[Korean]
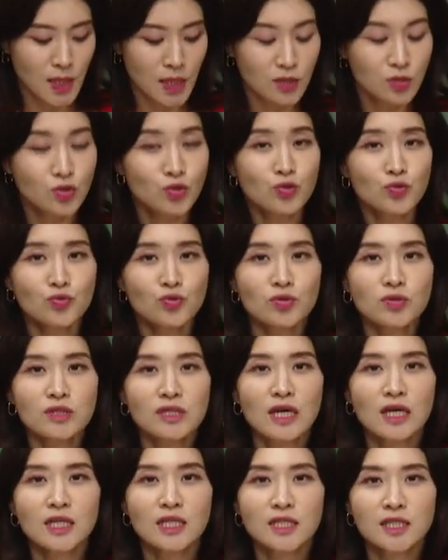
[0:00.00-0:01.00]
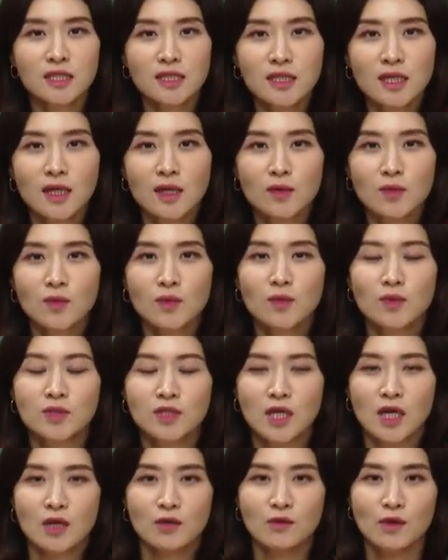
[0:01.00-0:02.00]
수능 딱 끝나고
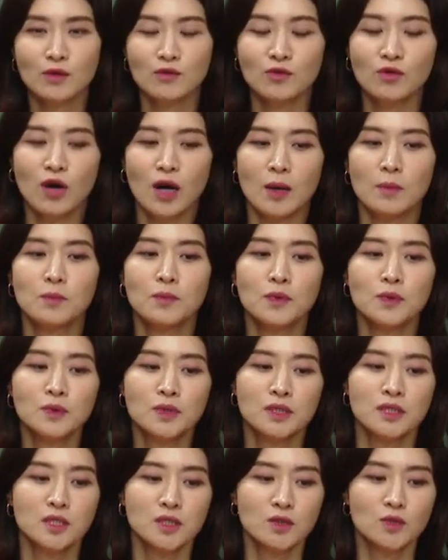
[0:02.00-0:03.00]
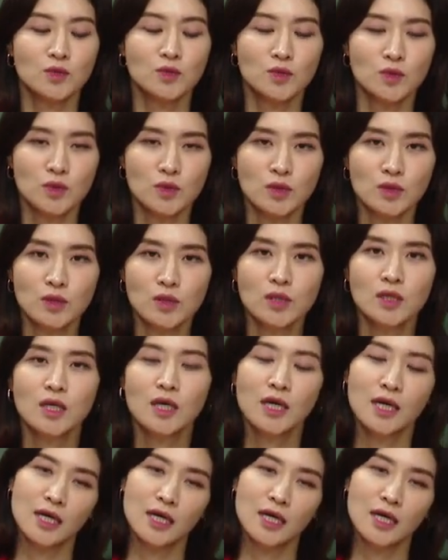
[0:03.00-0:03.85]
제이 외국어 안 보는 친구들,